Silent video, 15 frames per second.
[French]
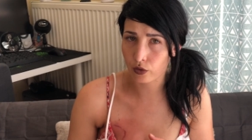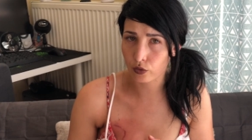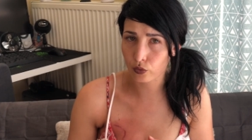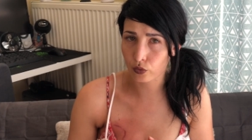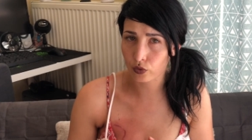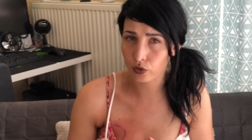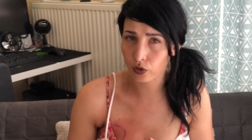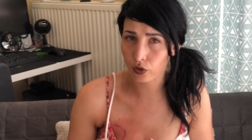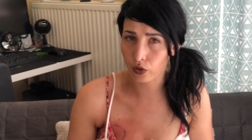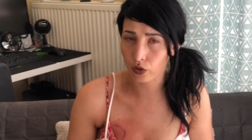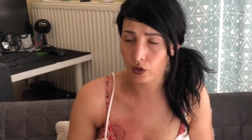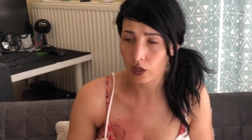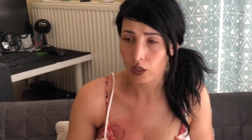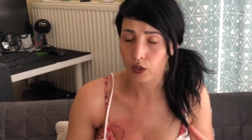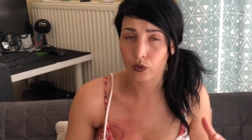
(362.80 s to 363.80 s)
euh, donc
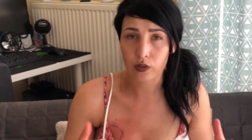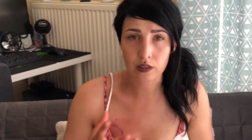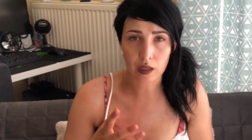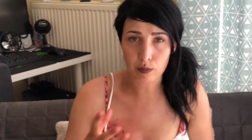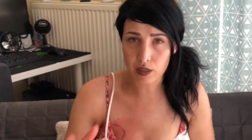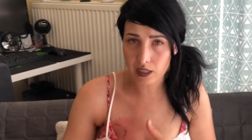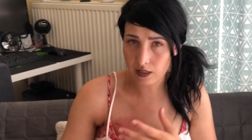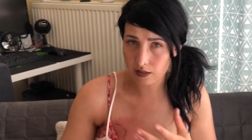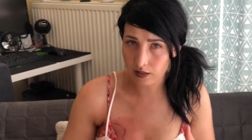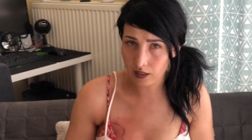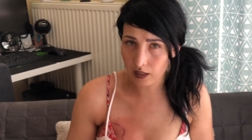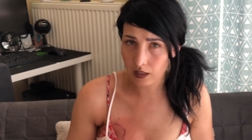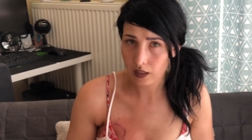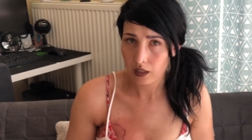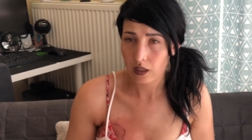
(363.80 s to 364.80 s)
euh, de
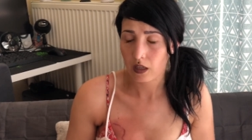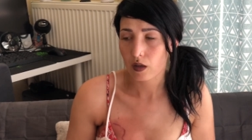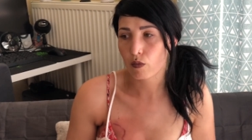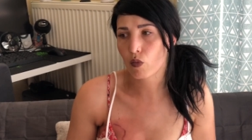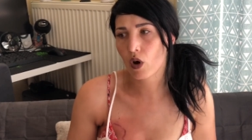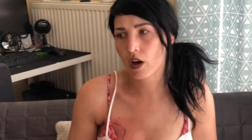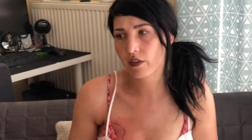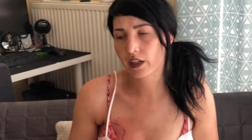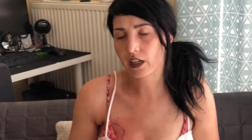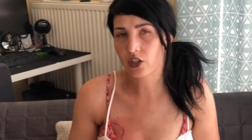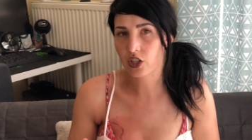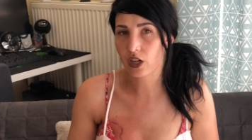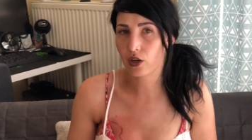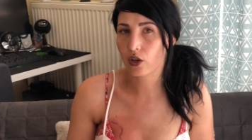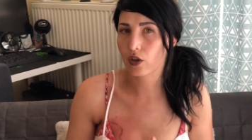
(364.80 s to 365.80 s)
stabiliser. Moi, avec la
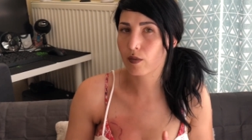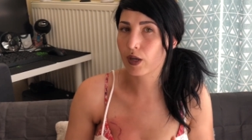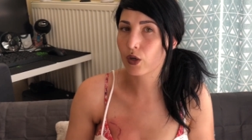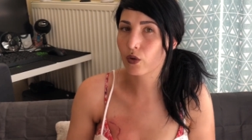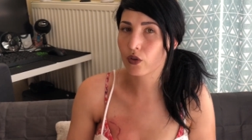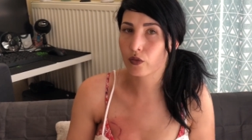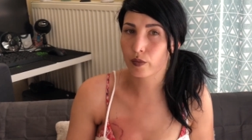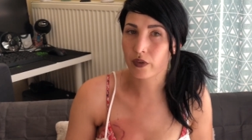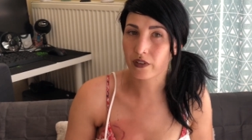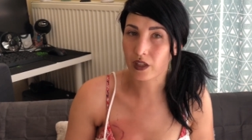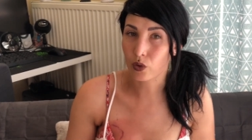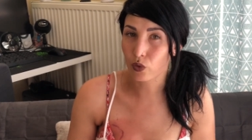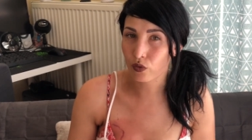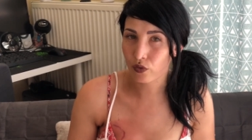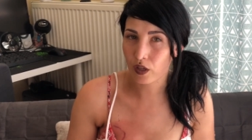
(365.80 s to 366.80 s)
chaleur, malheureusement,
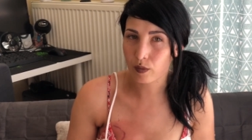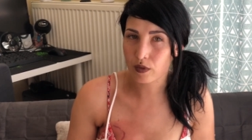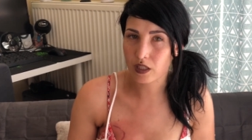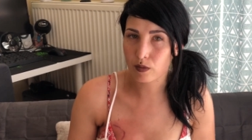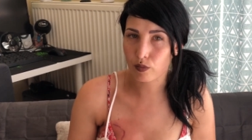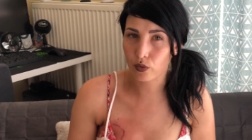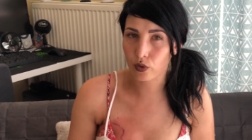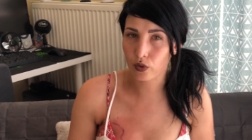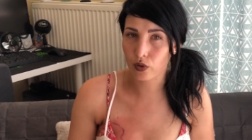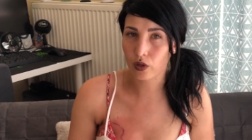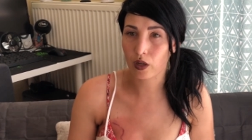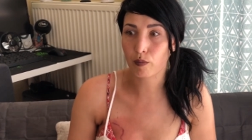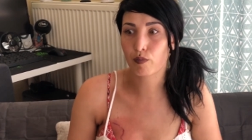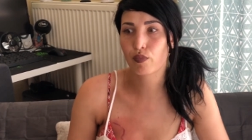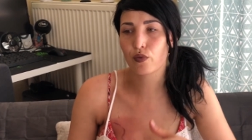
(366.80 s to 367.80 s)
ça gonfle un petit peu,
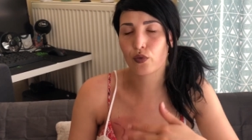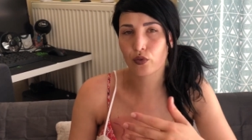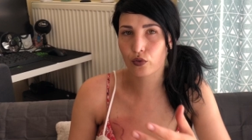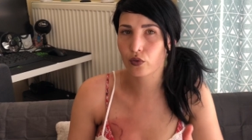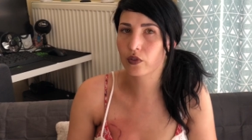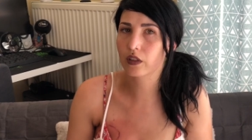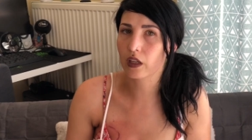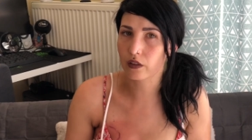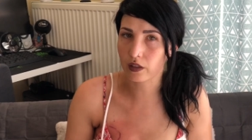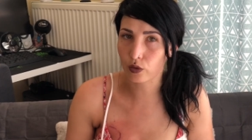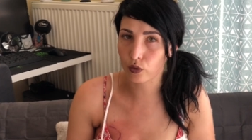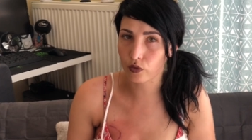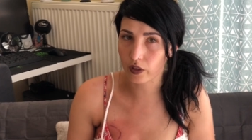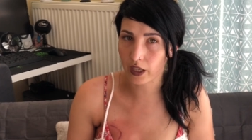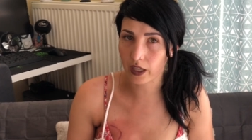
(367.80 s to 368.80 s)
plus que ce que ça
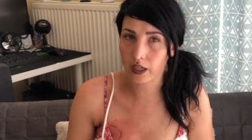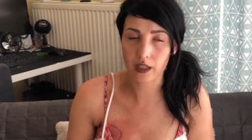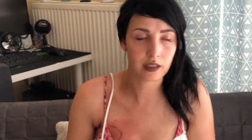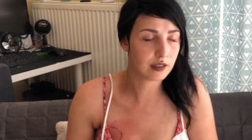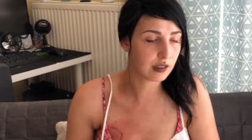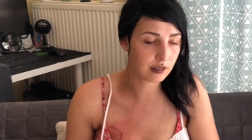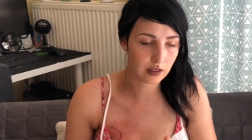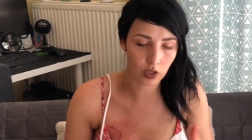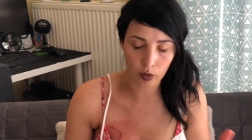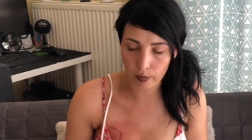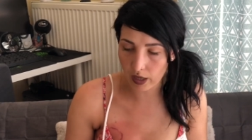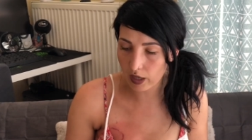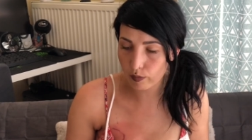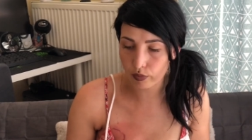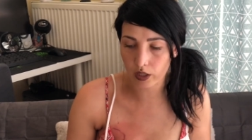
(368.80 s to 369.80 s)
devrait. Et ça, c'est
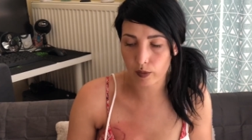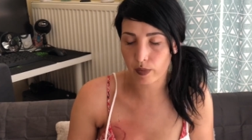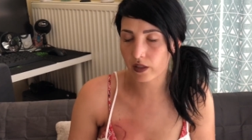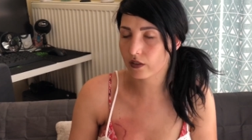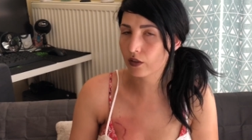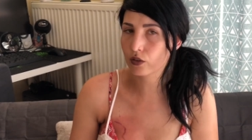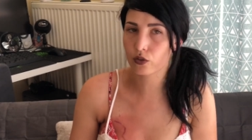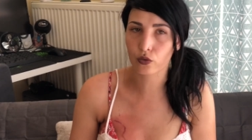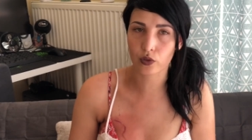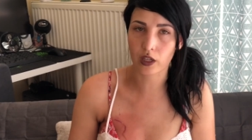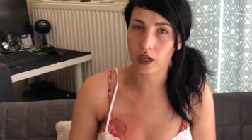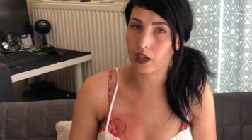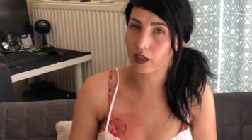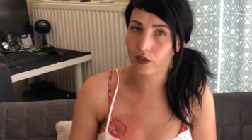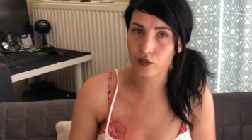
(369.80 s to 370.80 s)
normal pour les personnes qui ont de
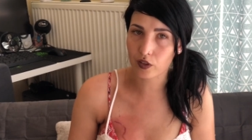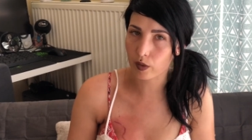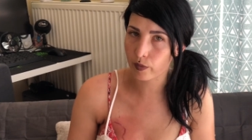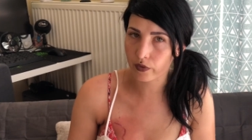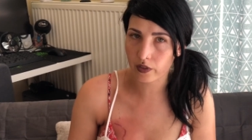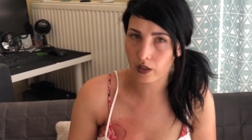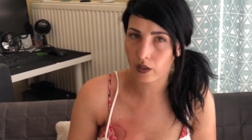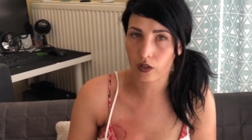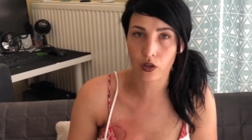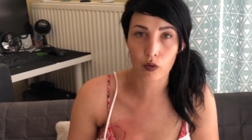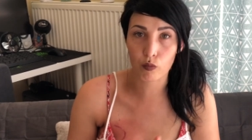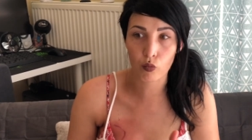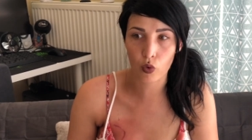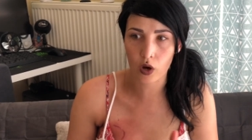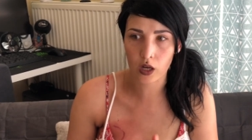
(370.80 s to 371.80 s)
la lymphe comme ça,
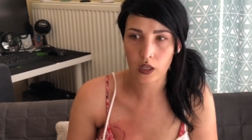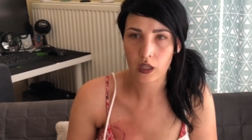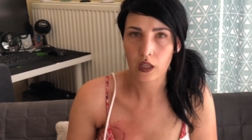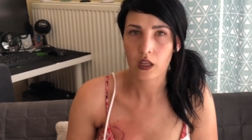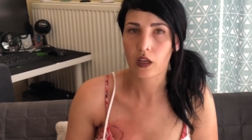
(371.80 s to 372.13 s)
comme moi.